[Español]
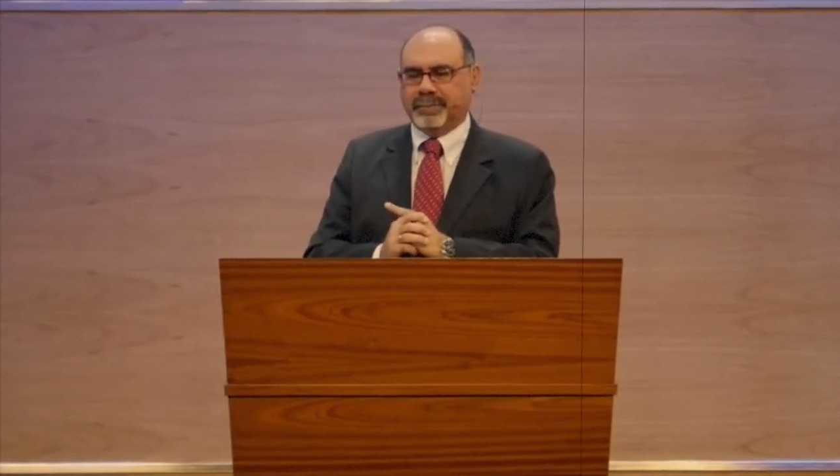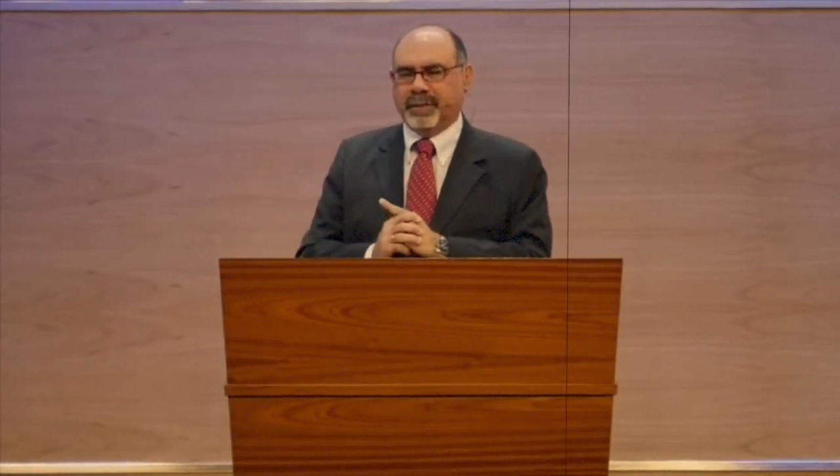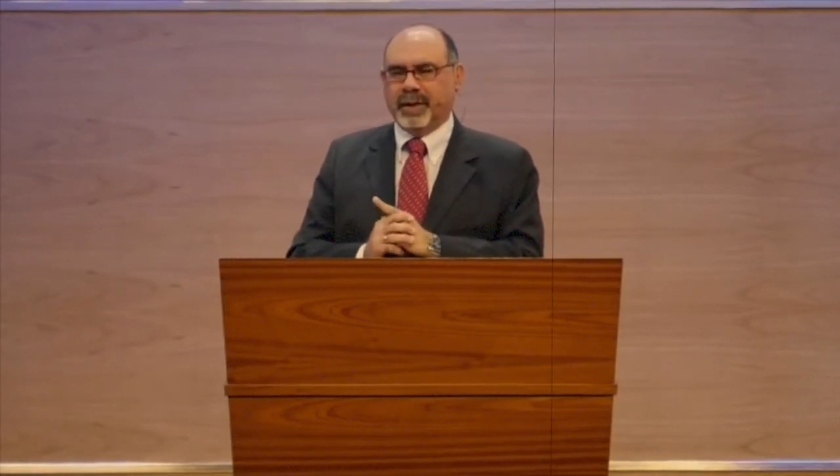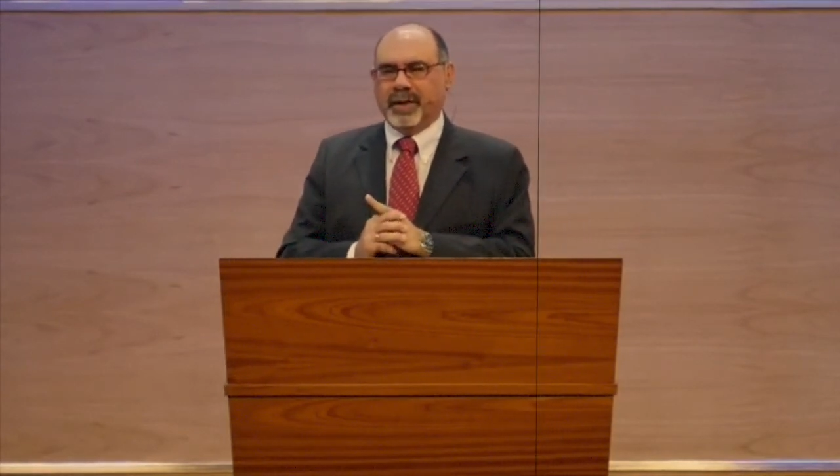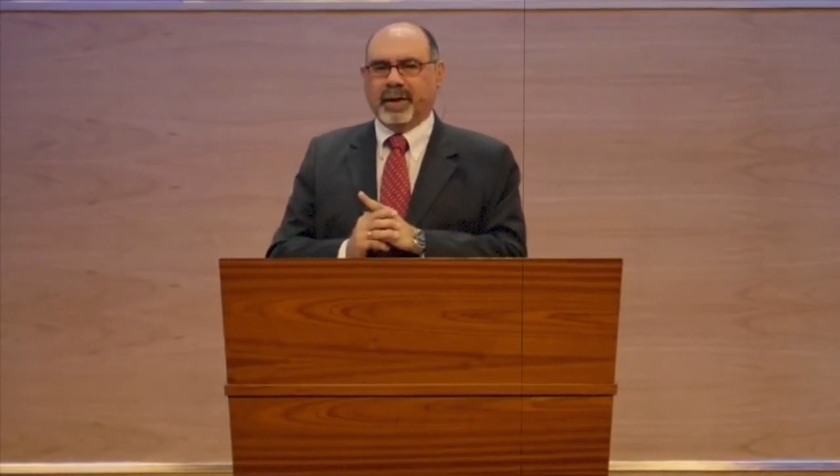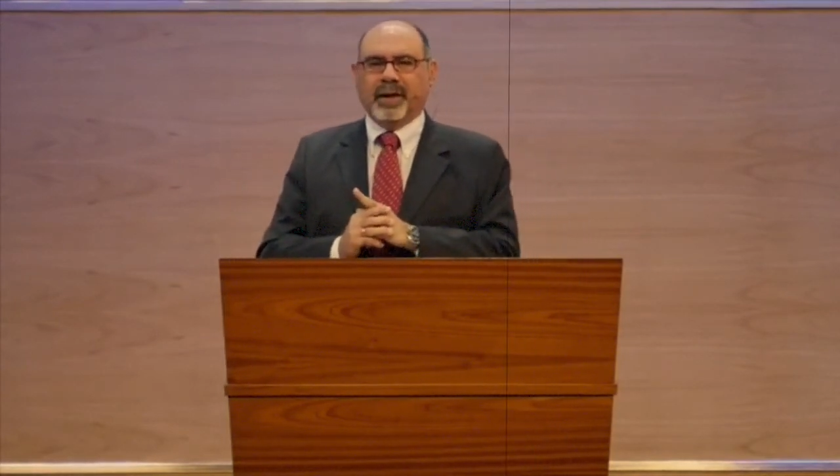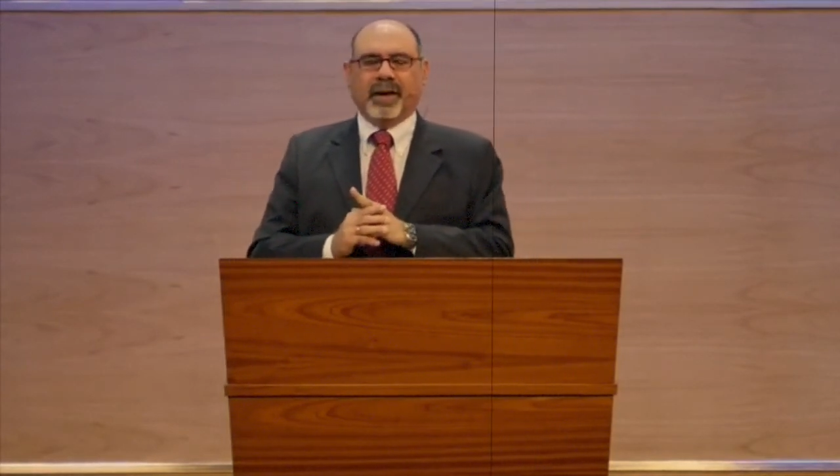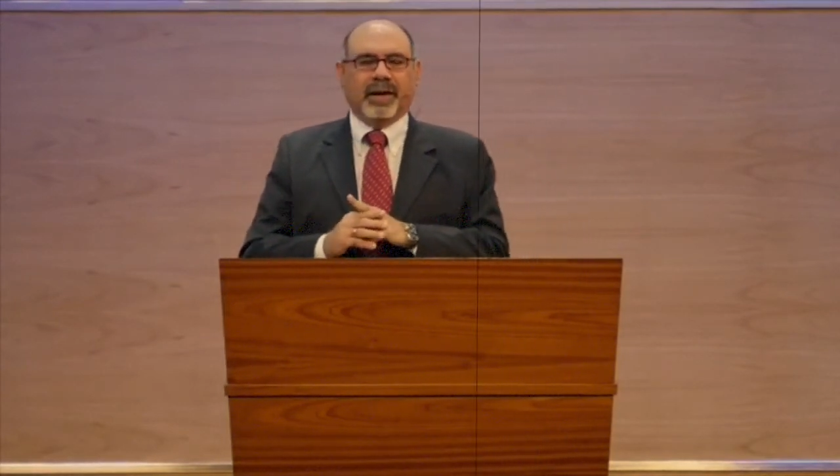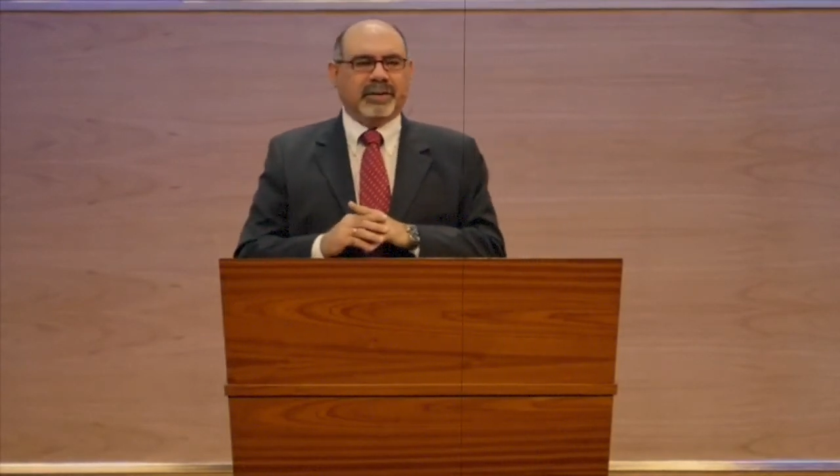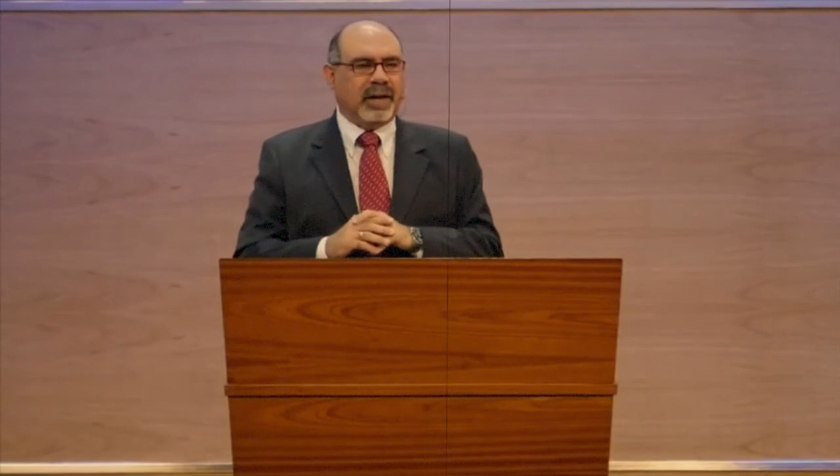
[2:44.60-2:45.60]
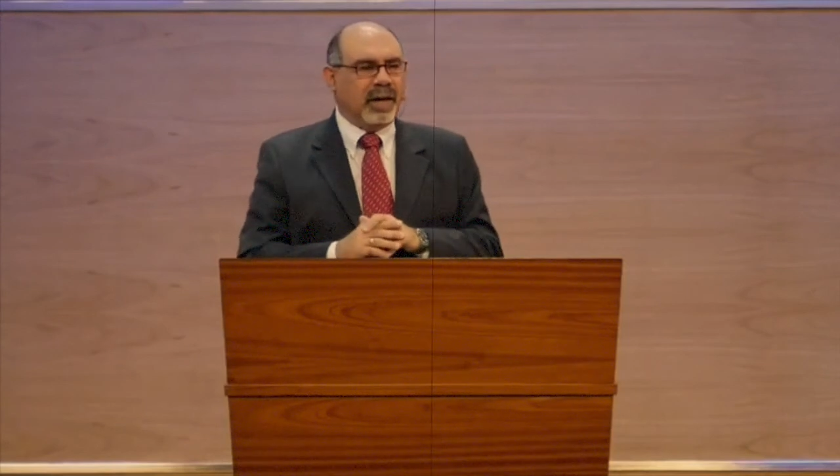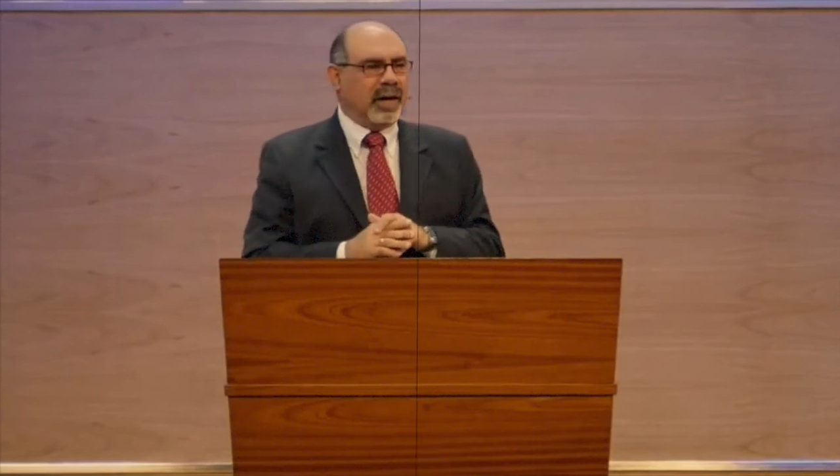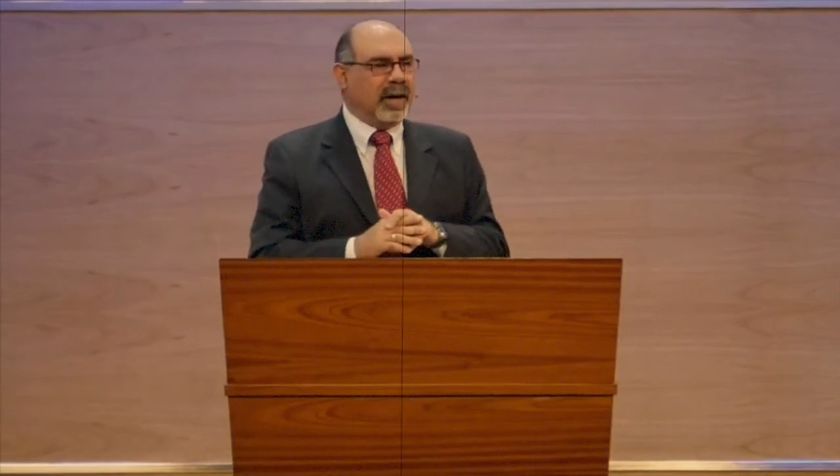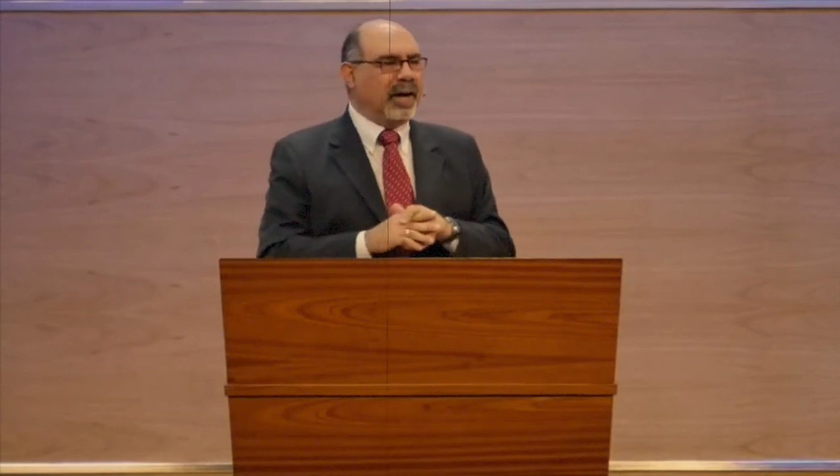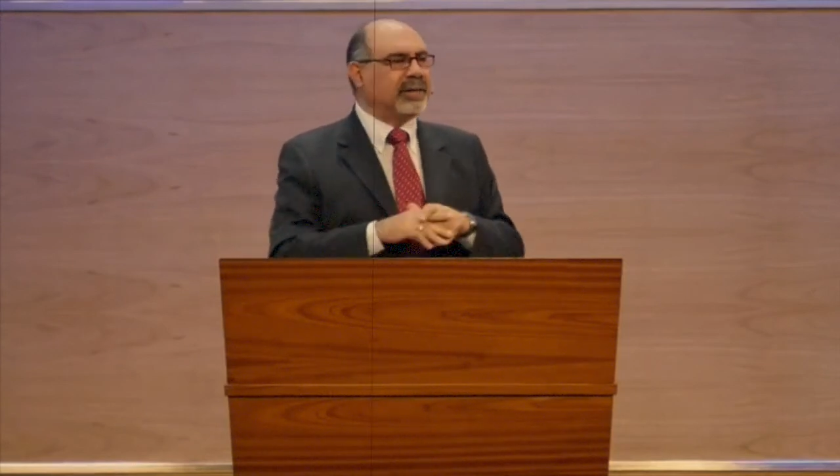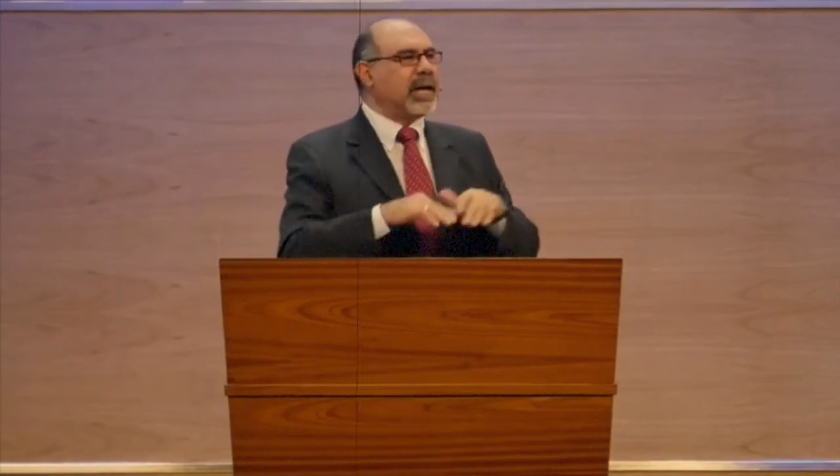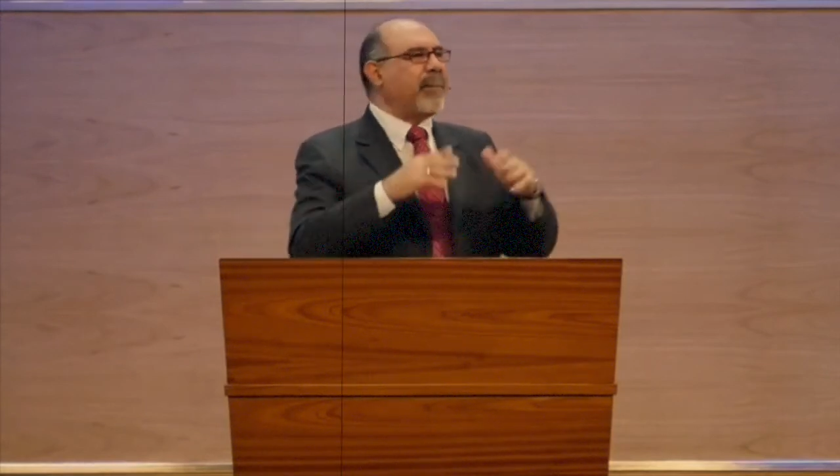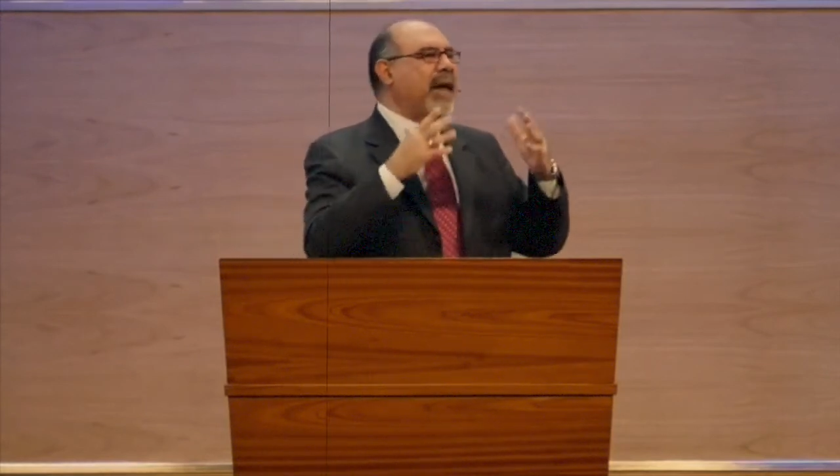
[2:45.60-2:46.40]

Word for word: E, e, ese, aparato